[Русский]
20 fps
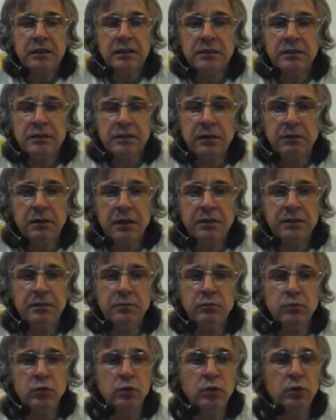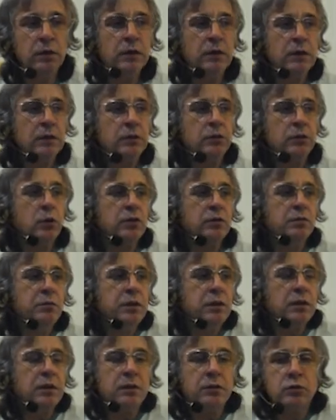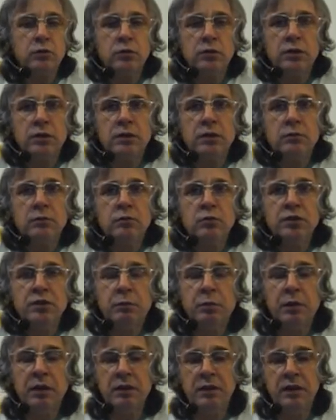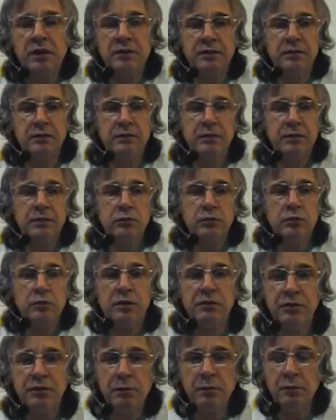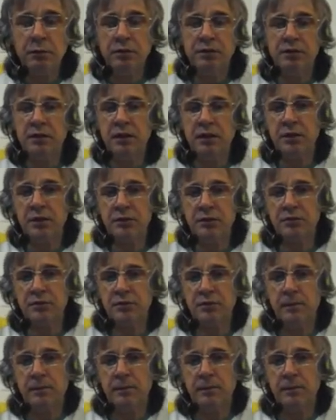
открывать ему тот мир, который ему непонятен. Только время потеряешь.